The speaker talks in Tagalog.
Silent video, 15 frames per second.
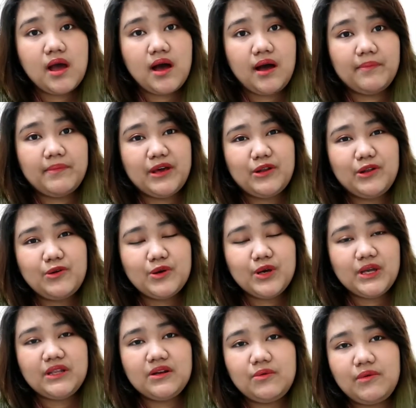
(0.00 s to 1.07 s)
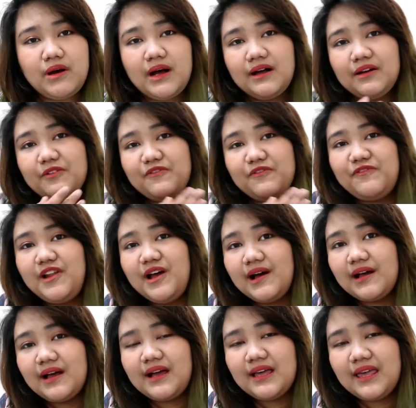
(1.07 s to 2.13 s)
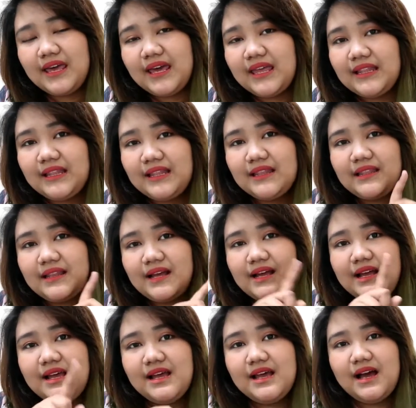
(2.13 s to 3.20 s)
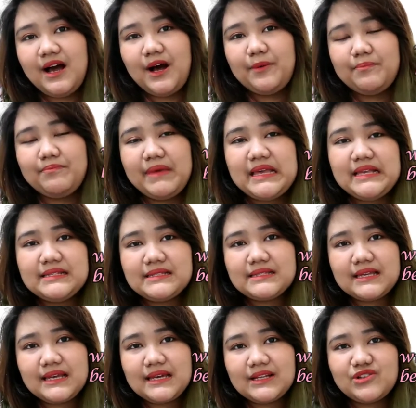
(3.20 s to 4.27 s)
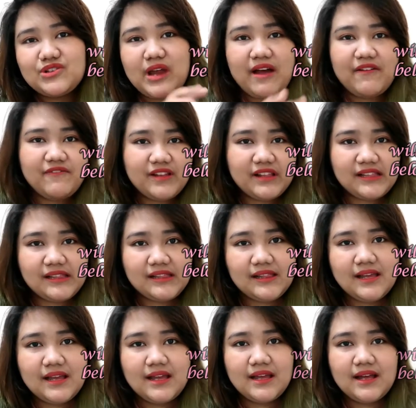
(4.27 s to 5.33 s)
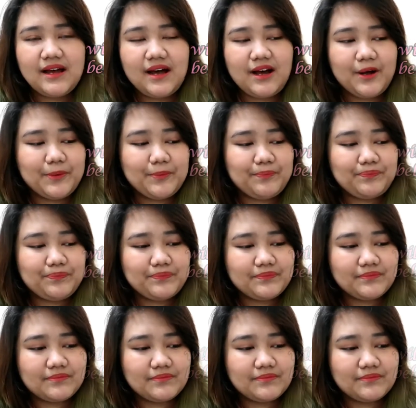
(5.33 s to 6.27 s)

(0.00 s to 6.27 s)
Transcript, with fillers: Um, meron akong ginawang vlog again na um, basic travel, um,